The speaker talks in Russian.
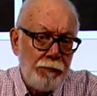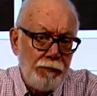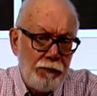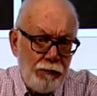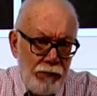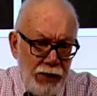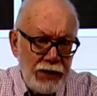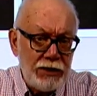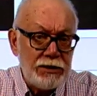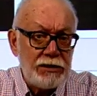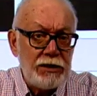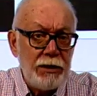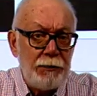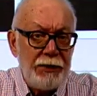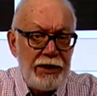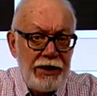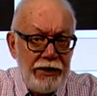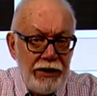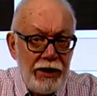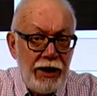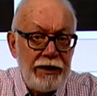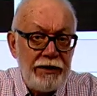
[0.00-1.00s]
Место
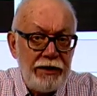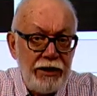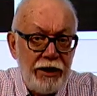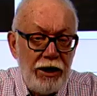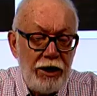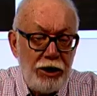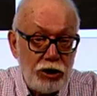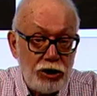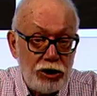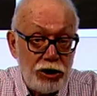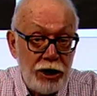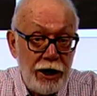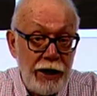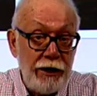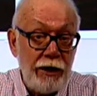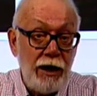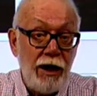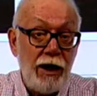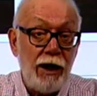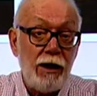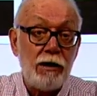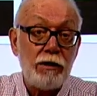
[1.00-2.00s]
принятия
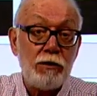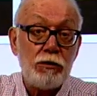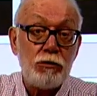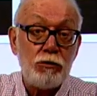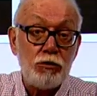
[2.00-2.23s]
решения –